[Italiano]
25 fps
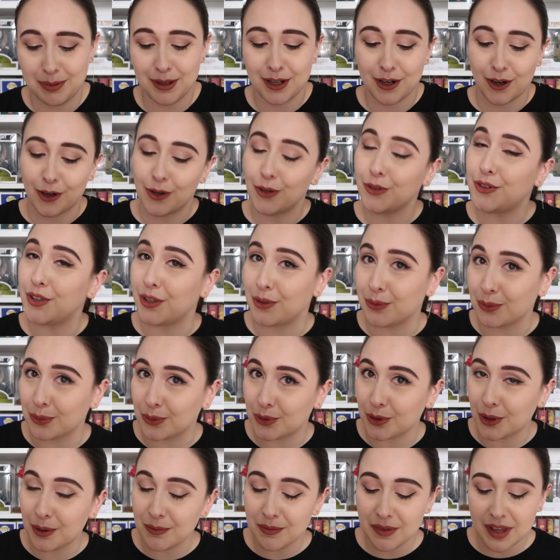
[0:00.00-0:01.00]
però l'ho
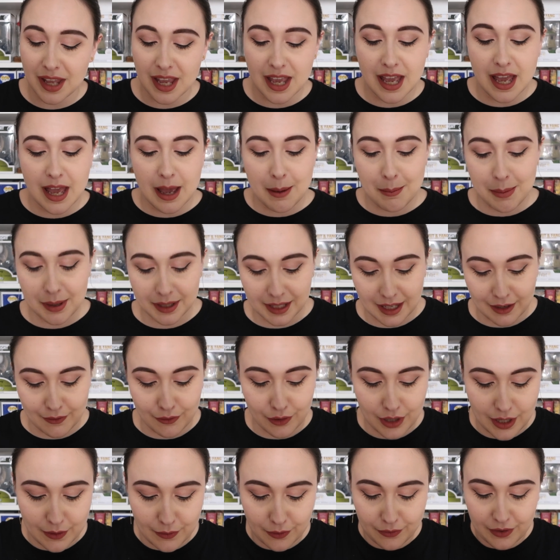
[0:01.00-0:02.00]
tenuto perché
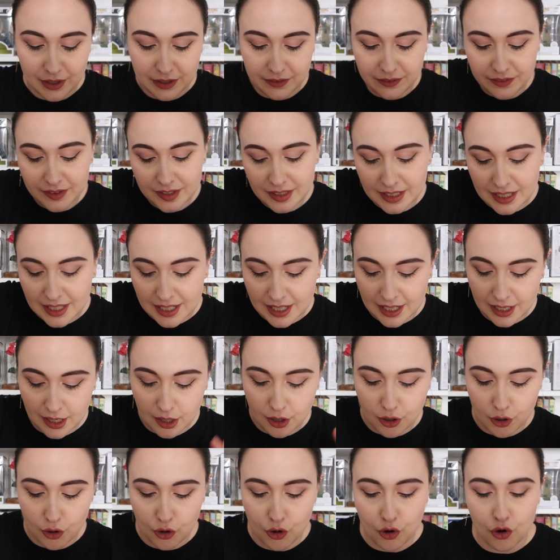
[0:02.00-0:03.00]
volevo farvi vedere
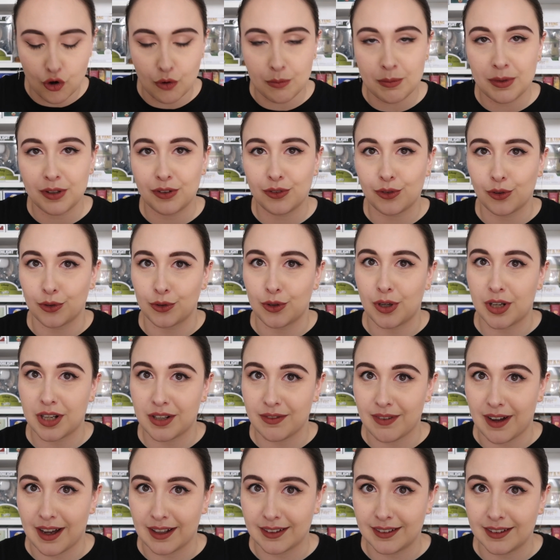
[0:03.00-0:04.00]
come sono
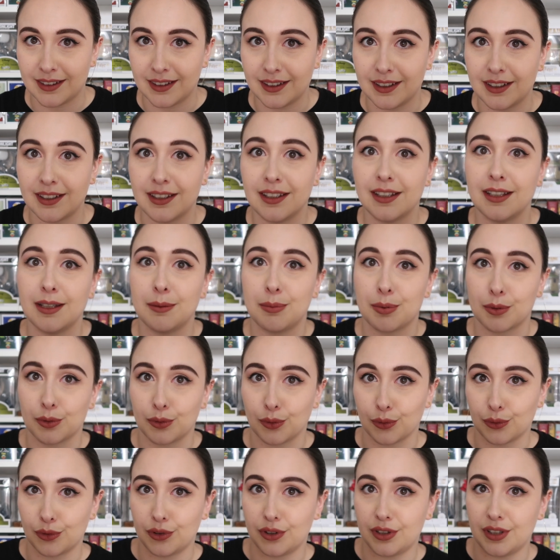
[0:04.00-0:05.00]
arrivati i
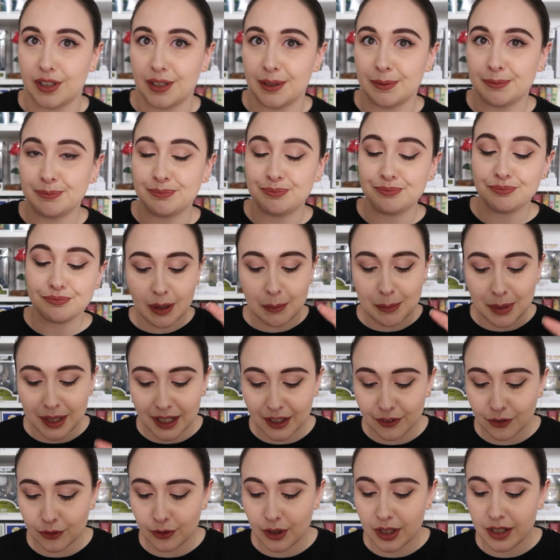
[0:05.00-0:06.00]
prodotti
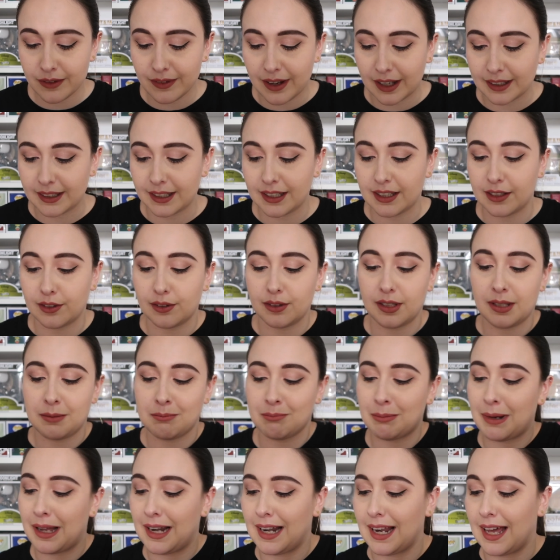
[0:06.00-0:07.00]
perché sono arrivati
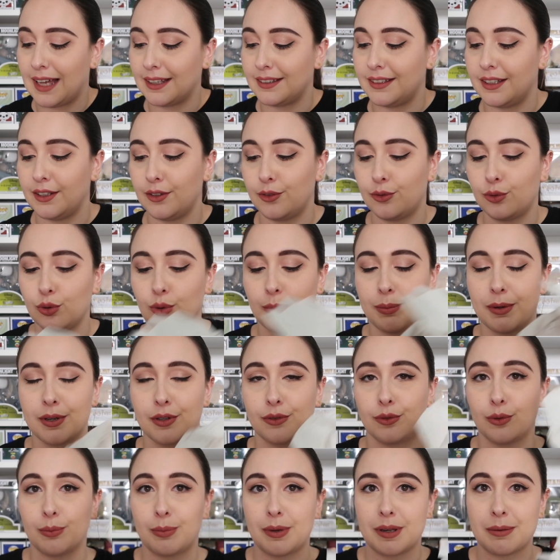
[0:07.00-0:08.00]
imballati
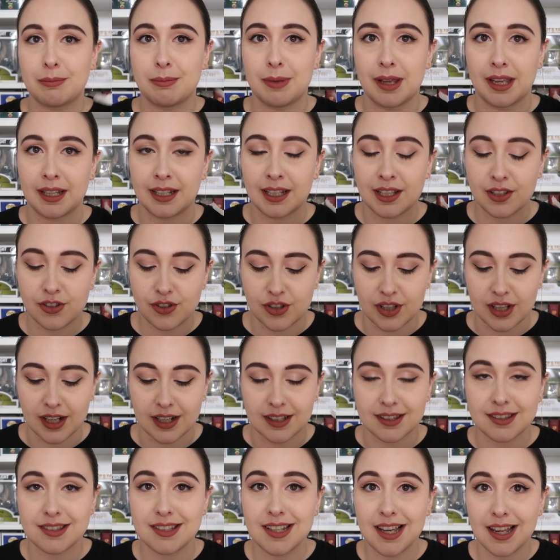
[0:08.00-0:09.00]
super super bene
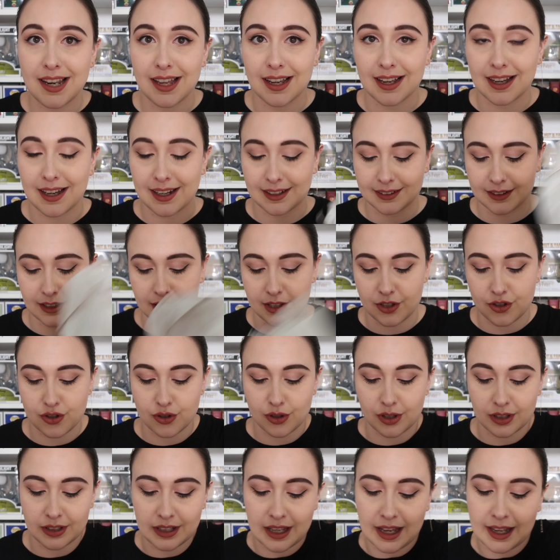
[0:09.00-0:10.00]
c'era sia la carta di
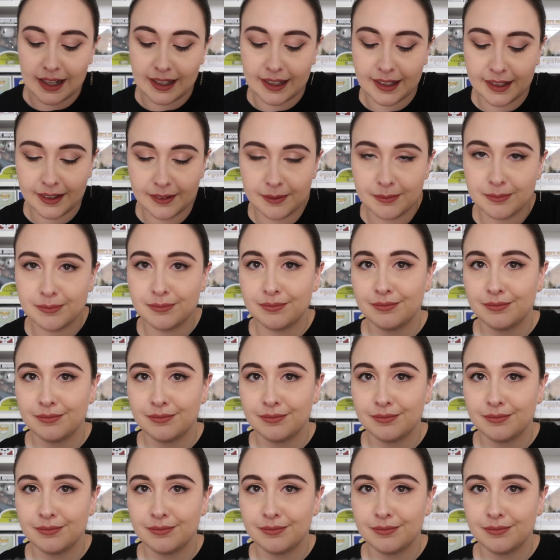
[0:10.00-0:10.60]
giornale